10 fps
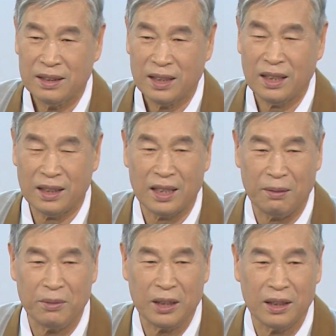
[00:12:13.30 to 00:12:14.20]
체크를
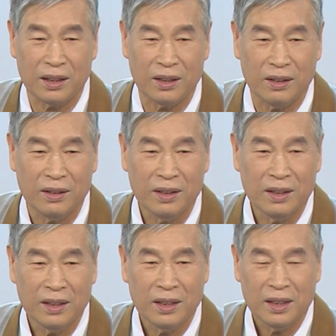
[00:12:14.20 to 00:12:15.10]
잘못하는 거예요.
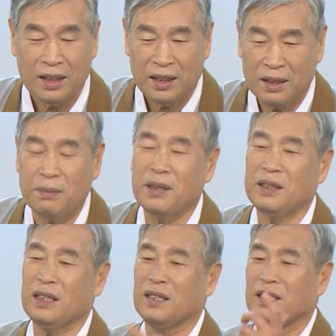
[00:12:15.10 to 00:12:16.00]
그러면
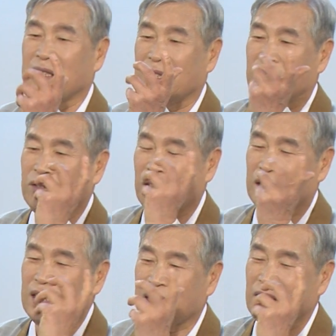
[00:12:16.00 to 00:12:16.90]
이제
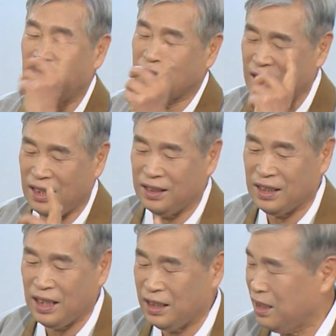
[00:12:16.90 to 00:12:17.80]
우리가 체크를 할 때
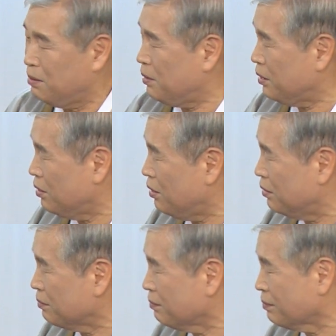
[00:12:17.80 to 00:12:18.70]
어떻게 하는가
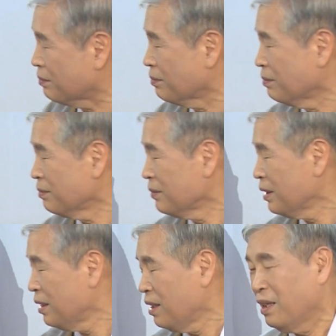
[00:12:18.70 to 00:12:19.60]
하면요.
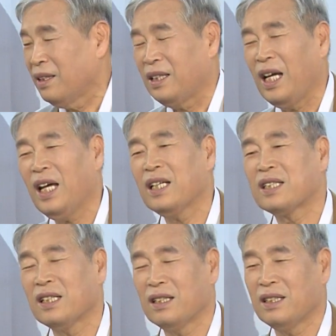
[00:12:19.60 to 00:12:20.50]
내,
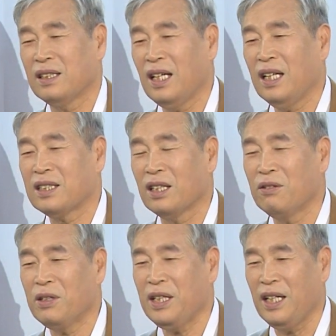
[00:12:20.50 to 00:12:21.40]
서, 내
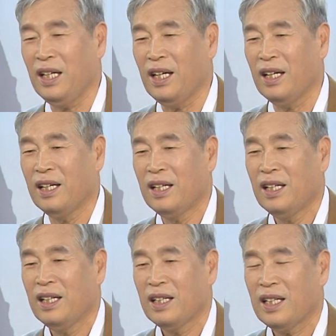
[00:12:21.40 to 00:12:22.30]
서원이
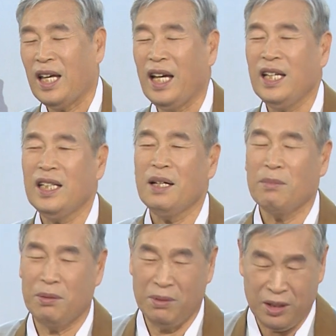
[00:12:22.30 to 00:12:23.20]
개인에
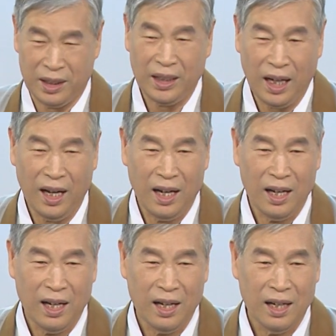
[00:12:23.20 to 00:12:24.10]
머물러 있다.
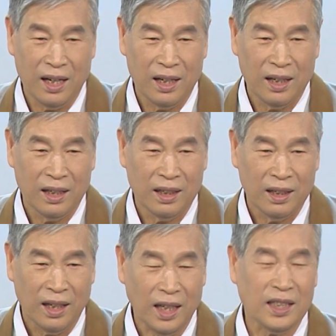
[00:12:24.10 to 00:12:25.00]

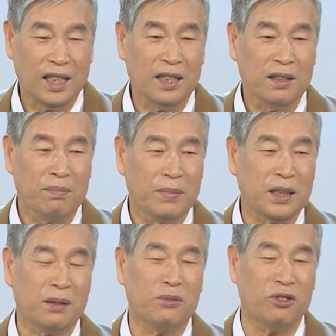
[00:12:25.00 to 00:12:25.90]
할 때는
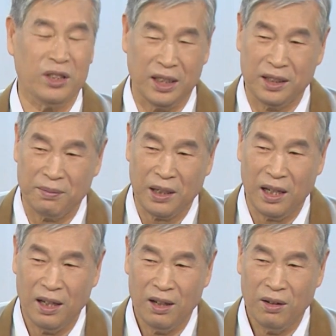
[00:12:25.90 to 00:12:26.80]
몇점 줘야 되겠습니까?